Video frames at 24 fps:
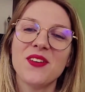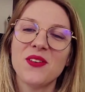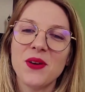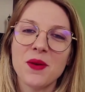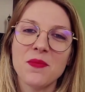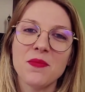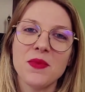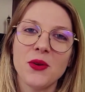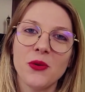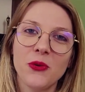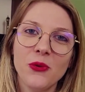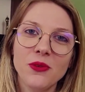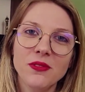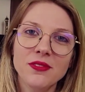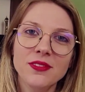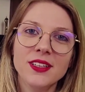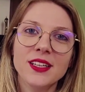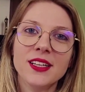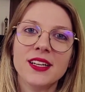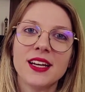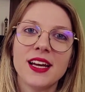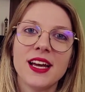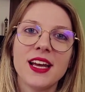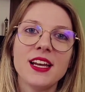O M1
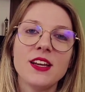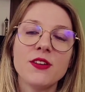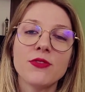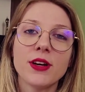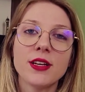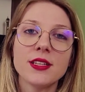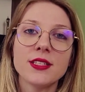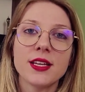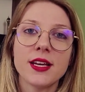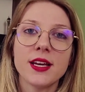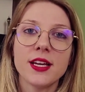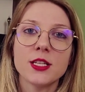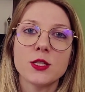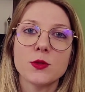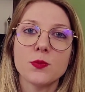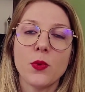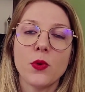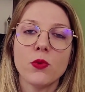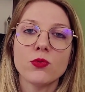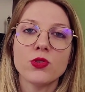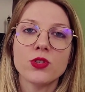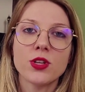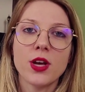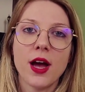ele vai ser
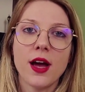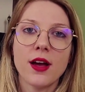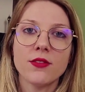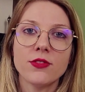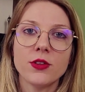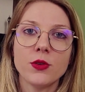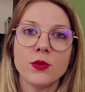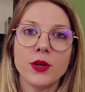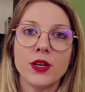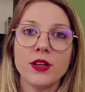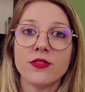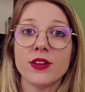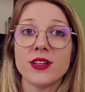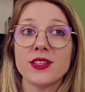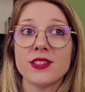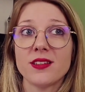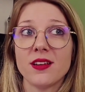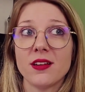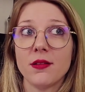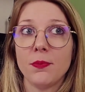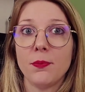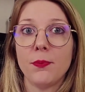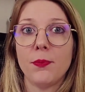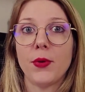responsável, ele vai
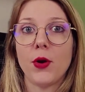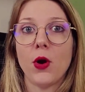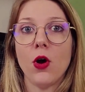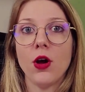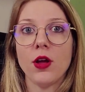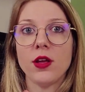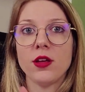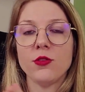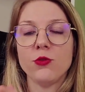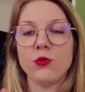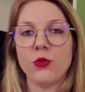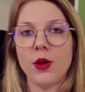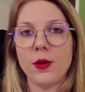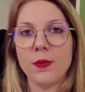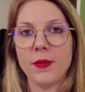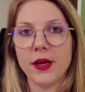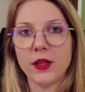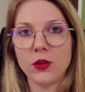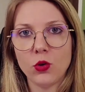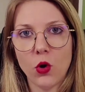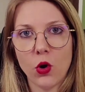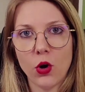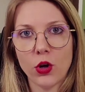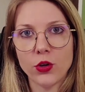ser
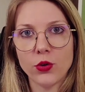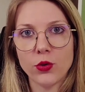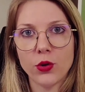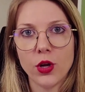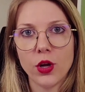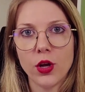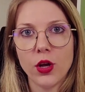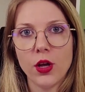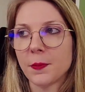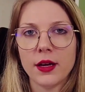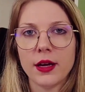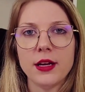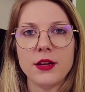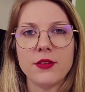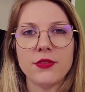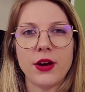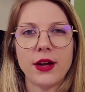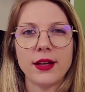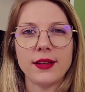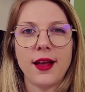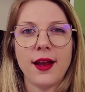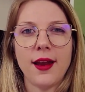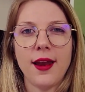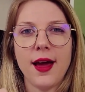pró-inflamatório ele
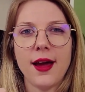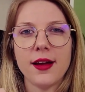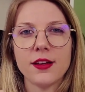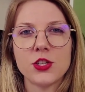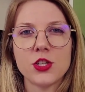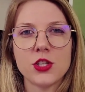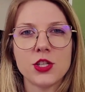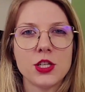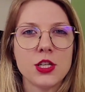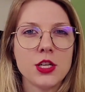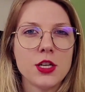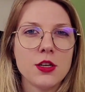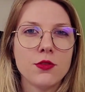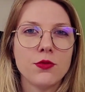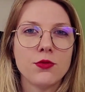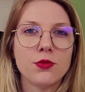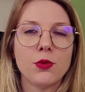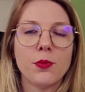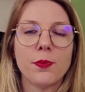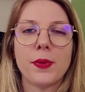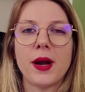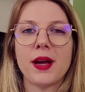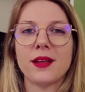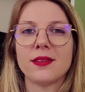vai estar tá lá
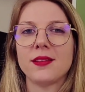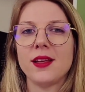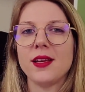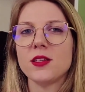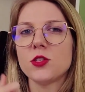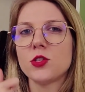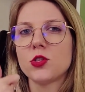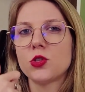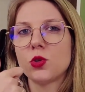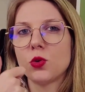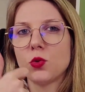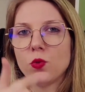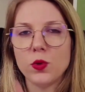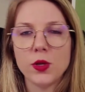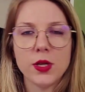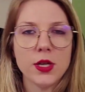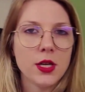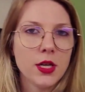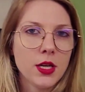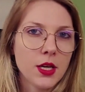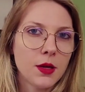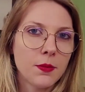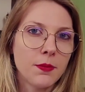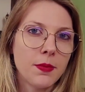ativo para
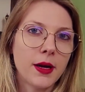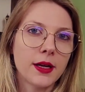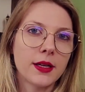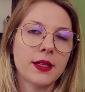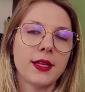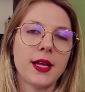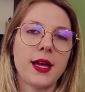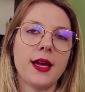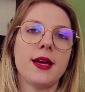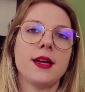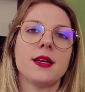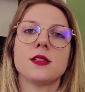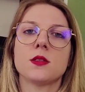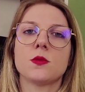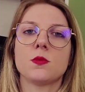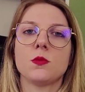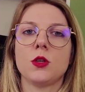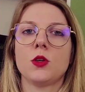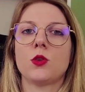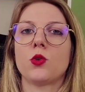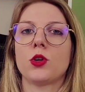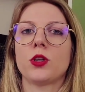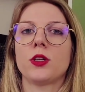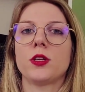destruir bactérias,
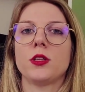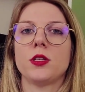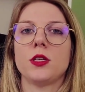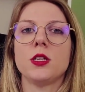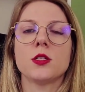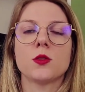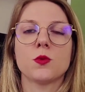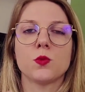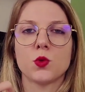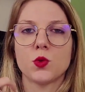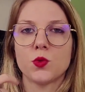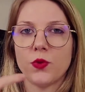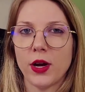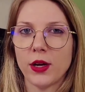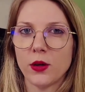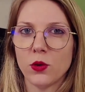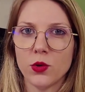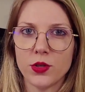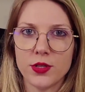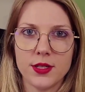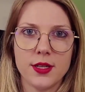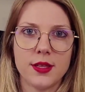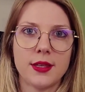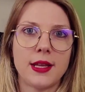micro-organismos,
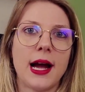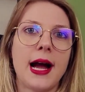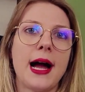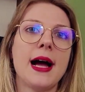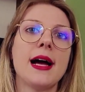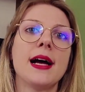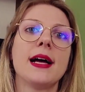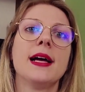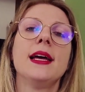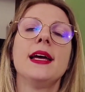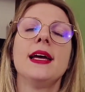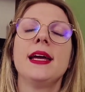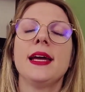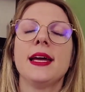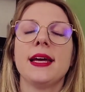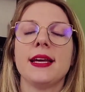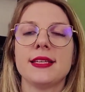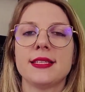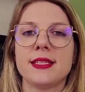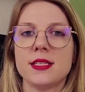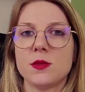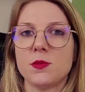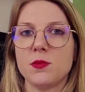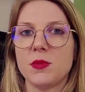fagocitar
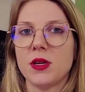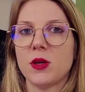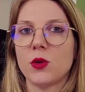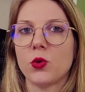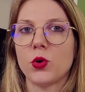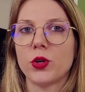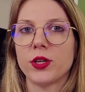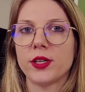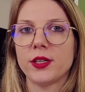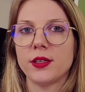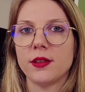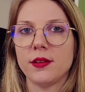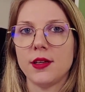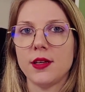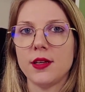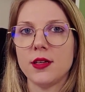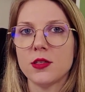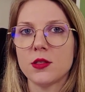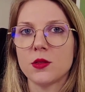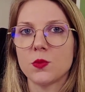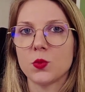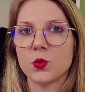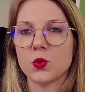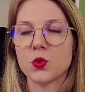esses
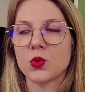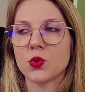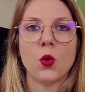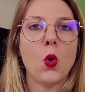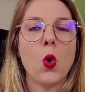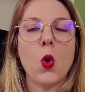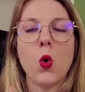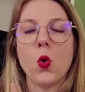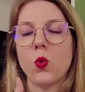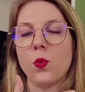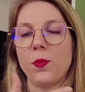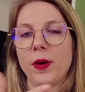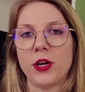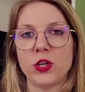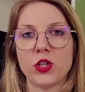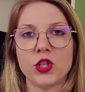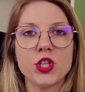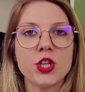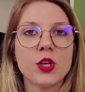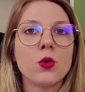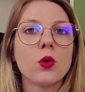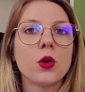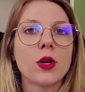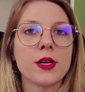micro-organismos ou
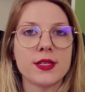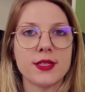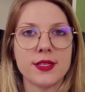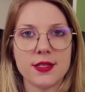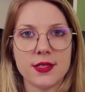partículas